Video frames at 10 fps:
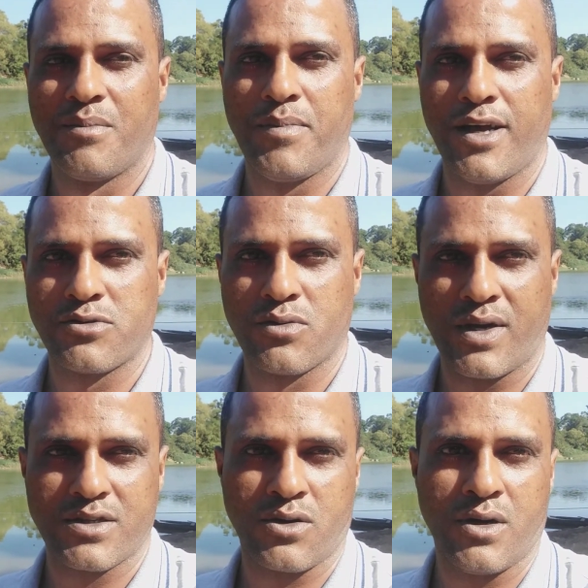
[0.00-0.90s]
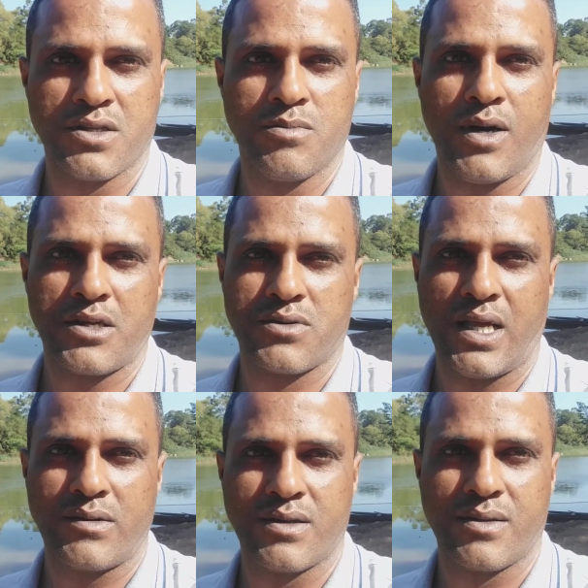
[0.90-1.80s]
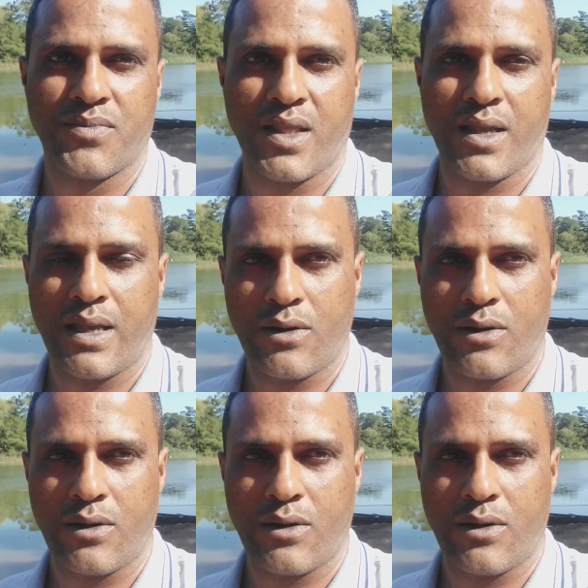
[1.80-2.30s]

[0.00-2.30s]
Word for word: passou com as rodas debaixo d'água. É,